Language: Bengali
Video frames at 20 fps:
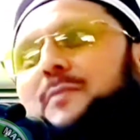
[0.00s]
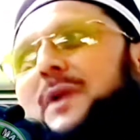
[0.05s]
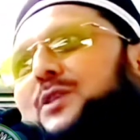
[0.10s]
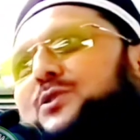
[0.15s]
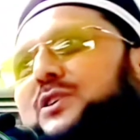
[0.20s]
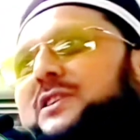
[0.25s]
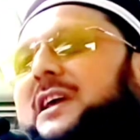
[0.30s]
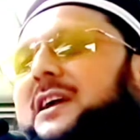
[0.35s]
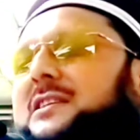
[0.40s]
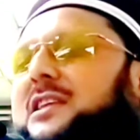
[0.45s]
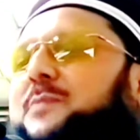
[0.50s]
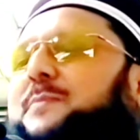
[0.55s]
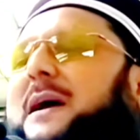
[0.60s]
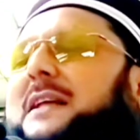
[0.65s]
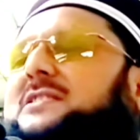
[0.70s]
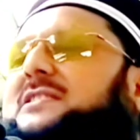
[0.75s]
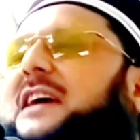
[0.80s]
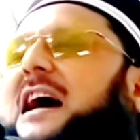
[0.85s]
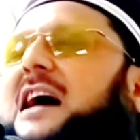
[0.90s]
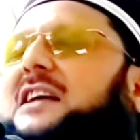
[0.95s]
আমরা তো দেখতে
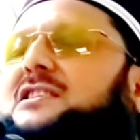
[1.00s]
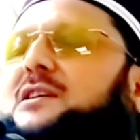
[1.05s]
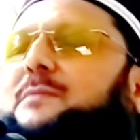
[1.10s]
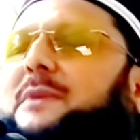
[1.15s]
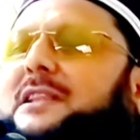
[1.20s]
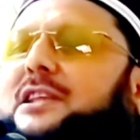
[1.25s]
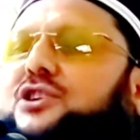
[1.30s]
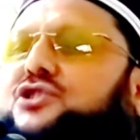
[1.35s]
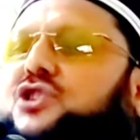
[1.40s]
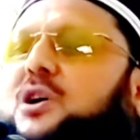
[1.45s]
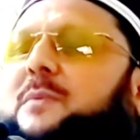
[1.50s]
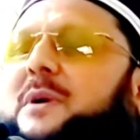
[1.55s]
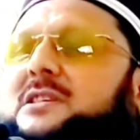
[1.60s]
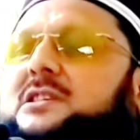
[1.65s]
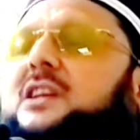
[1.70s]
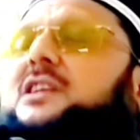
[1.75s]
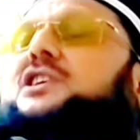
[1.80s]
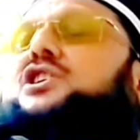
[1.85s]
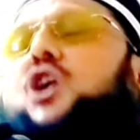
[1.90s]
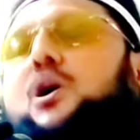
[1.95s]
পাচ্ছি আজ আমাদের
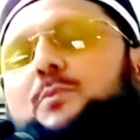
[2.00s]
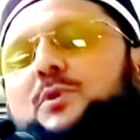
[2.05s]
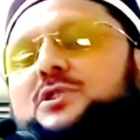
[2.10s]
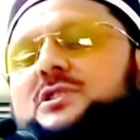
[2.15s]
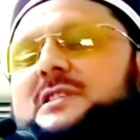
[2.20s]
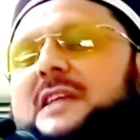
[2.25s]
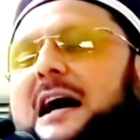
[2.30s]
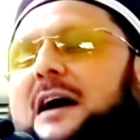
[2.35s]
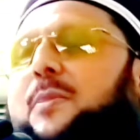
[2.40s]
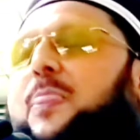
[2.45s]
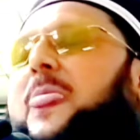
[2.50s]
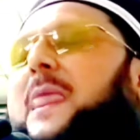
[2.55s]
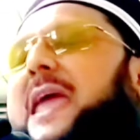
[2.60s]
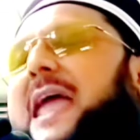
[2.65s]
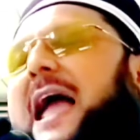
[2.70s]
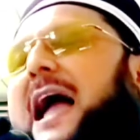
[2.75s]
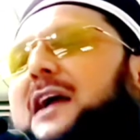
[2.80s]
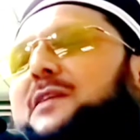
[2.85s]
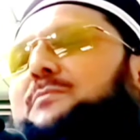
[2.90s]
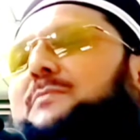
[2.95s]
সমাজের কি অবস্থা
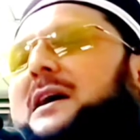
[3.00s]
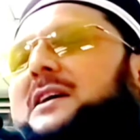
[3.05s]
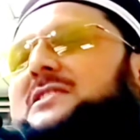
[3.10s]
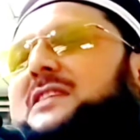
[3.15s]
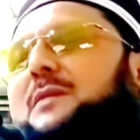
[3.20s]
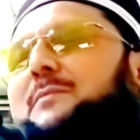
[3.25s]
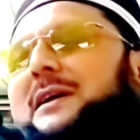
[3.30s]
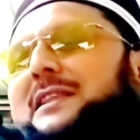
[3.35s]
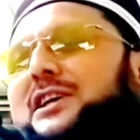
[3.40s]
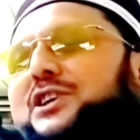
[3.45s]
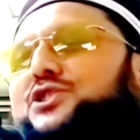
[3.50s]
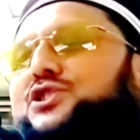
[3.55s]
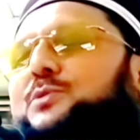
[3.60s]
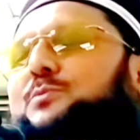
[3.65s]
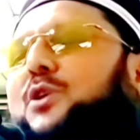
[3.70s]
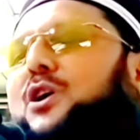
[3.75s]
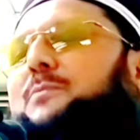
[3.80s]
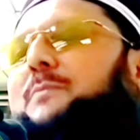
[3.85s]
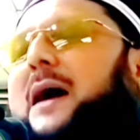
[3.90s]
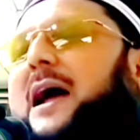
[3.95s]
এক মাস আমাদের
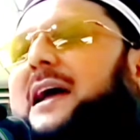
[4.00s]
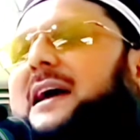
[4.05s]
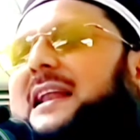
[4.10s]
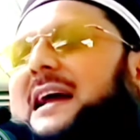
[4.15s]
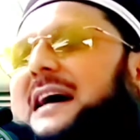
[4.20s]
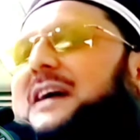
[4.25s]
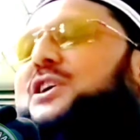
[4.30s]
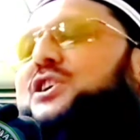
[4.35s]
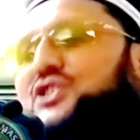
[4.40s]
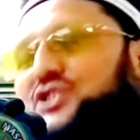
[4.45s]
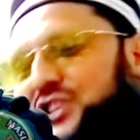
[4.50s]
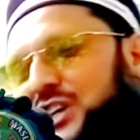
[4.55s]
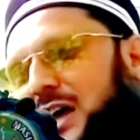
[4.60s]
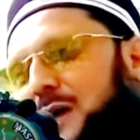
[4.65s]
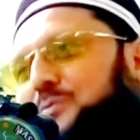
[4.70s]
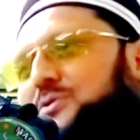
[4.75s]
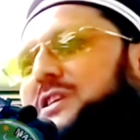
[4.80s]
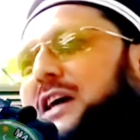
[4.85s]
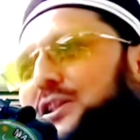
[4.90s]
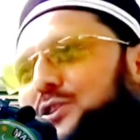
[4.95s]
যুবক ভাইয়েরা
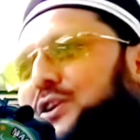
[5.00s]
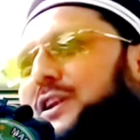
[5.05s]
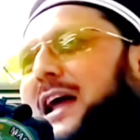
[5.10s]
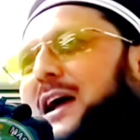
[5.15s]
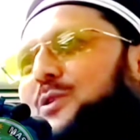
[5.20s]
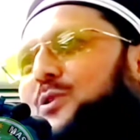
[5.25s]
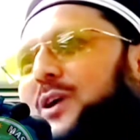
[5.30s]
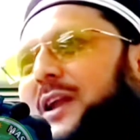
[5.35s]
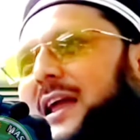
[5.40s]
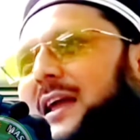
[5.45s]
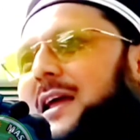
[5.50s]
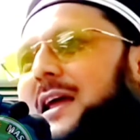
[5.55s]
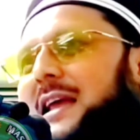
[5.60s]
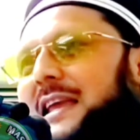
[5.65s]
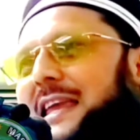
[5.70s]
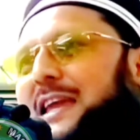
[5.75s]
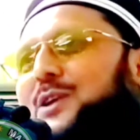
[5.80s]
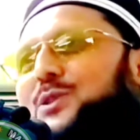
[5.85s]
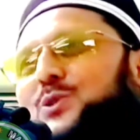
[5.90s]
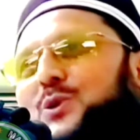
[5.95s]
সিয়াম সাধনা করে
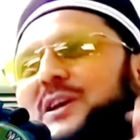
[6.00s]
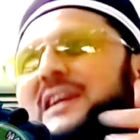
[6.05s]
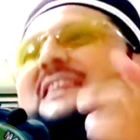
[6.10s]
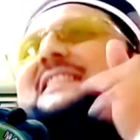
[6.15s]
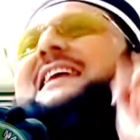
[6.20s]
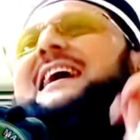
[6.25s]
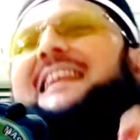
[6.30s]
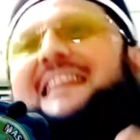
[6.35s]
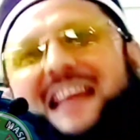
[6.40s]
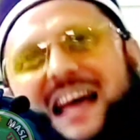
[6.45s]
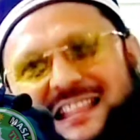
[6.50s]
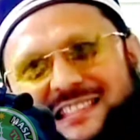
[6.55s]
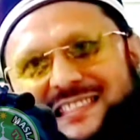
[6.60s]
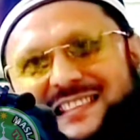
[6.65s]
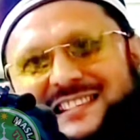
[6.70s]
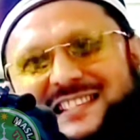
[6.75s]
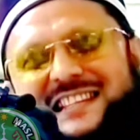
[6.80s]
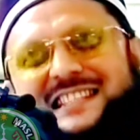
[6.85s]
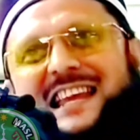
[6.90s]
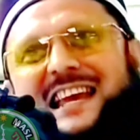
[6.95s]
কিন্তু ঈদের রাত
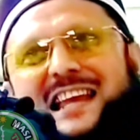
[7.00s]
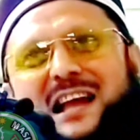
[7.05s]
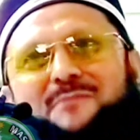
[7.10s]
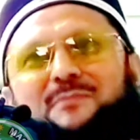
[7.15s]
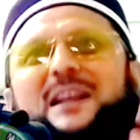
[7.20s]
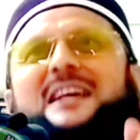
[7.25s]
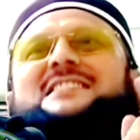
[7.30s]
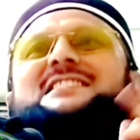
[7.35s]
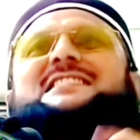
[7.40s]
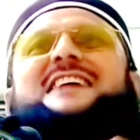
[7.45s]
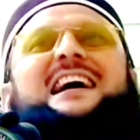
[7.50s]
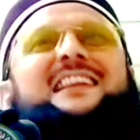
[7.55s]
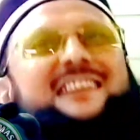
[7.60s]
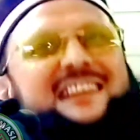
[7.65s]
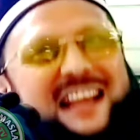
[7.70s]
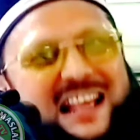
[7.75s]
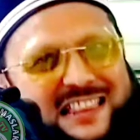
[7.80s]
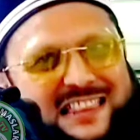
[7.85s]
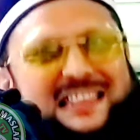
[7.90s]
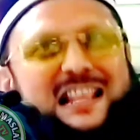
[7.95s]
যেটাকে আমরা চান
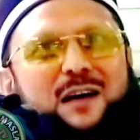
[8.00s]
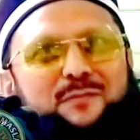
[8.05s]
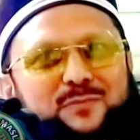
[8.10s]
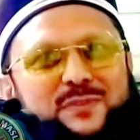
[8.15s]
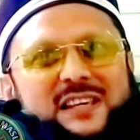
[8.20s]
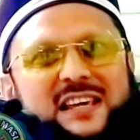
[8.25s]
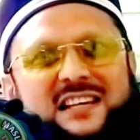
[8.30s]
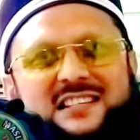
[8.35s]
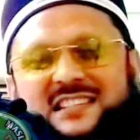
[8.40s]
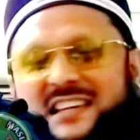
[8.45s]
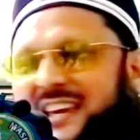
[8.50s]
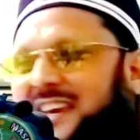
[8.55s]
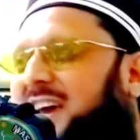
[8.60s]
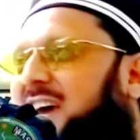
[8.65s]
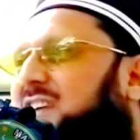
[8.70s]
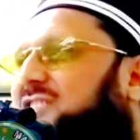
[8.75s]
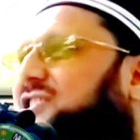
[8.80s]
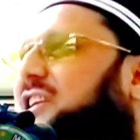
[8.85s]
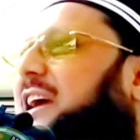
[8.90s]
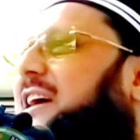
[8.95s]
রাত নাম দিয়েছি
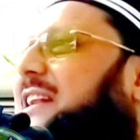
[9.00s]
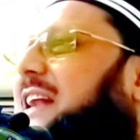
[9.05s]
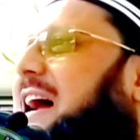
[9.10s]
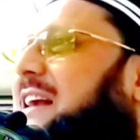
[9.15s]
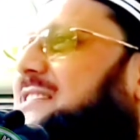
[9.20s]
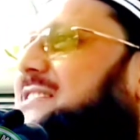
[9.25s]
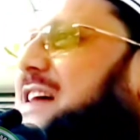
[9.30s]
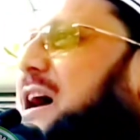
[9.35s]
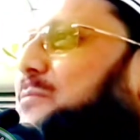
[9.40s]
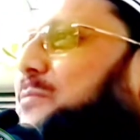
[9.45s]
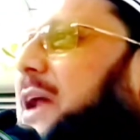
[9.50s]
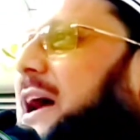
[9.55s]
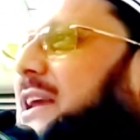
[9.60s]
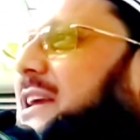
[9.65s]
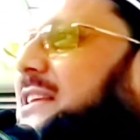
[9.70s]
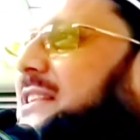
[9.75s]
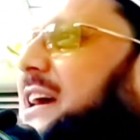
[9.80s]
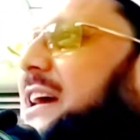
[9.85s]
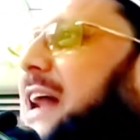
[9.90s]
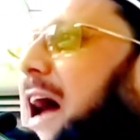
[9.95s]
সেই রাতটা আমরা
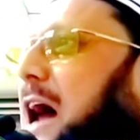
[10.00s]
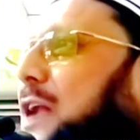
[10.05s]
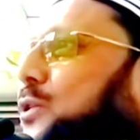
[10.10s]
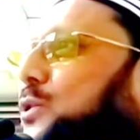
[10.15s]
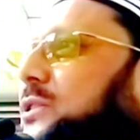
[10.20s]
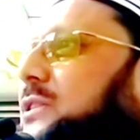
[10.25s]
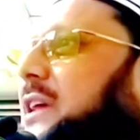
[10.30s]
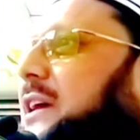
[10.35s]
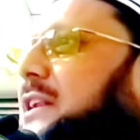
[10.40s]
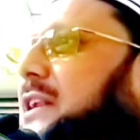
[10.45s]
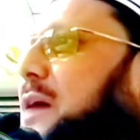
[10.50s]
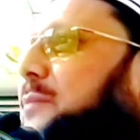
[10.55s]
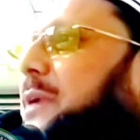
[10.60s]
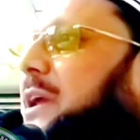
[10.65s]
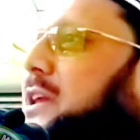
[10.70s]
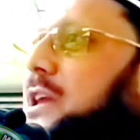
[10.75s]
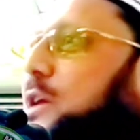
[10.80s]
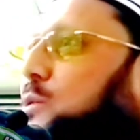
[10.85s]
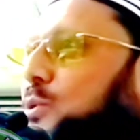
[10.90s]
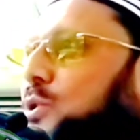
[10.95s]
ঈদের আনন্দের
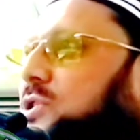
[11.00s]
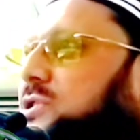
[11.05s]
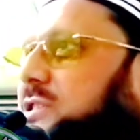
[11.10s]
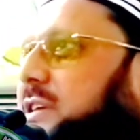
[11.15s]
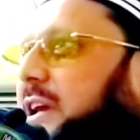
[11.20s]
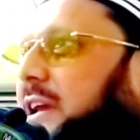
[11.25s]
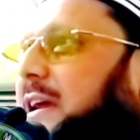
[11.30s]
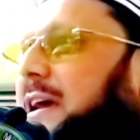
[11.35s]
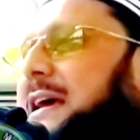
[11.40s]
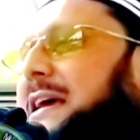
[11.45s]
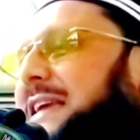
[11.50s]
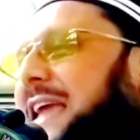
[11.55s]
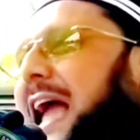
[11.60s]
নামে কি করছি